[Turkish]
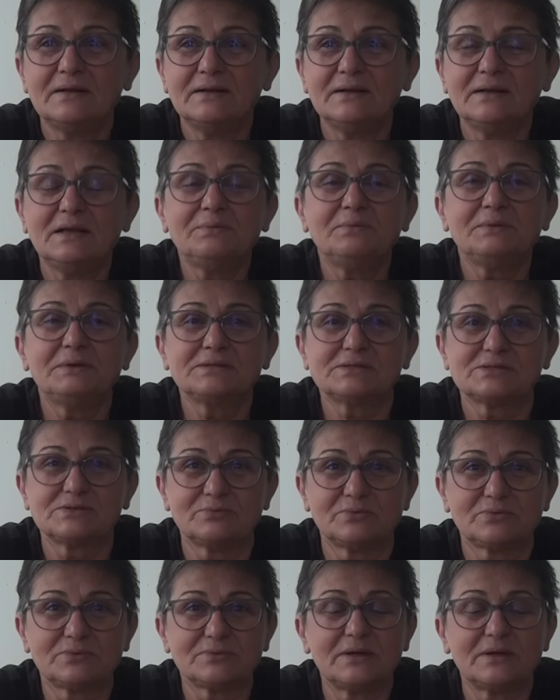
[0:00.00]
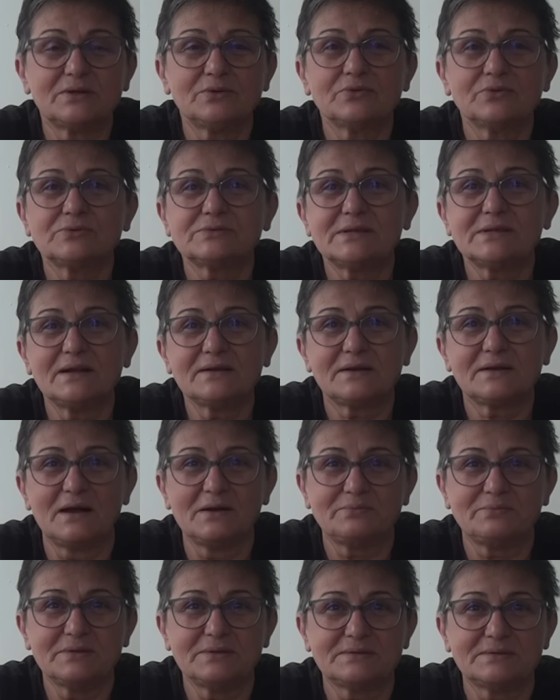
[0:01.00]
Hepinizi buradan o güzel
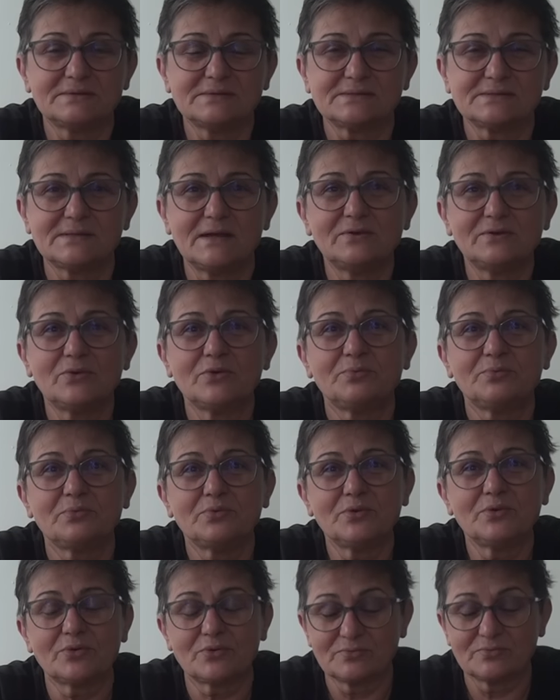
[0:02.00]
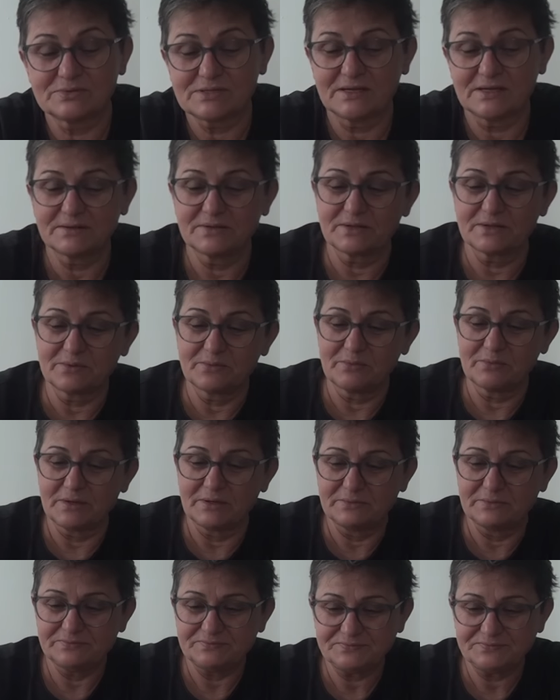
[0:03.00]
kalplerinizden öpüyorum canlarım benim.